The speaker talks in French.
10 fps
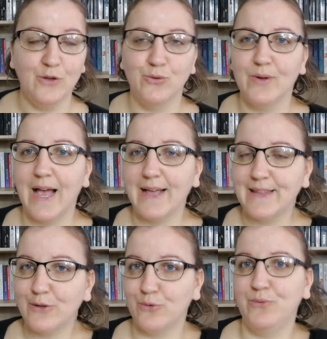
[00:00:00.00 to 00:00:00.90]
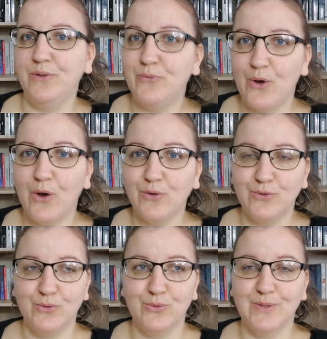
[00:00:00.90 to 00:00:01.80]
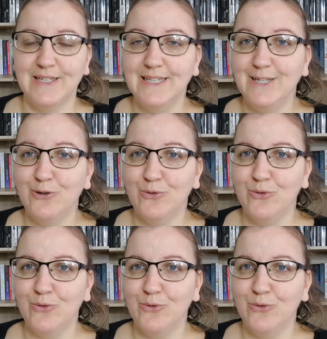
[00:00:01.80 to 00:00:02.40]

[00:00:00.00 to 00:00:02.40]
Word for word: son caractère de fille forte euh, qui,